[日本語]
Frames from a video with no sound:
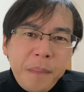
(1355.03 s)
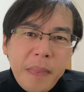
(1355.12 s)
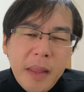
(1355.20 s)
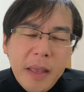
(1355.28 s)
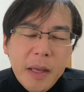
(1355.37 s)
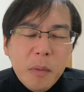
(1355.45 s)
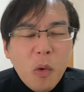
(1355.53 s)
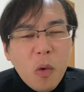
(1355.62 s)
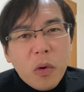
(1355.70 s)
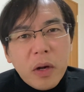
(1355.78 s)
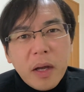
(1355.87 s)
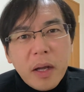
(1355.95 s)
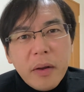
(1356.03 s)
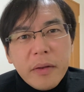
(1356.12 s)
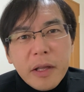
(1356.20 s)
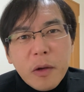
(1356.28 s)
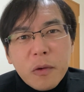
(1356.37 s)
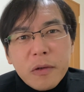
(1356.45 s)
えー、もうこれからは
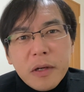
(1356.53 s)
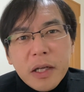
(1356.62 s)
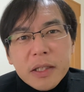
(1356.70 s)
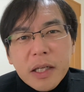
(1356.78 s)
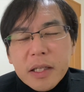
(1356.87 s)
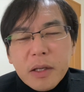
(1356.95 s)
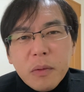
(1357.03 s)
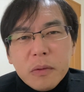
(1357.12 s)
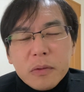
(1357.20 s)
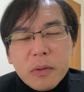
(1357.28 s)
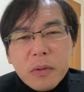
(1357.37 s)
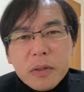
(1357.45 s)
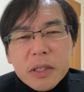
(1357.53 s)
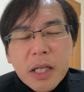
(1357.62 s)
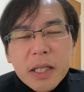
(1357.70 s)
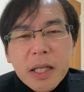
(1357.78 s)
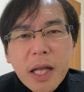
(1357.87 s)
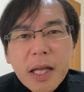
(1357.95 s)
ね、オンラインがデフォルトの時
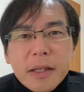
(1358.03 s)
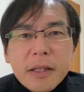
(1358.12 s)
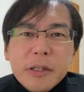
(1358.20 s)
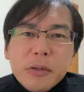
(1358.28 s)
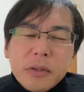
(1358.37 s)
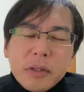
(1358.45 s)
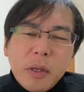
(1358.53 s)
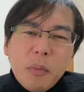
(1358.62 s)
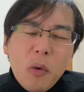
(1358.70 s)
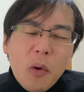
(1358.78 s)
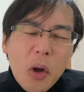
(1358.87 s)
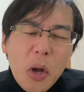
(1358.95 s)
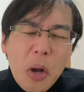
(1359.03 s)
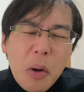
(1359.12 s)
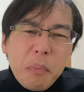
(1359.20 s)
代だって言っても、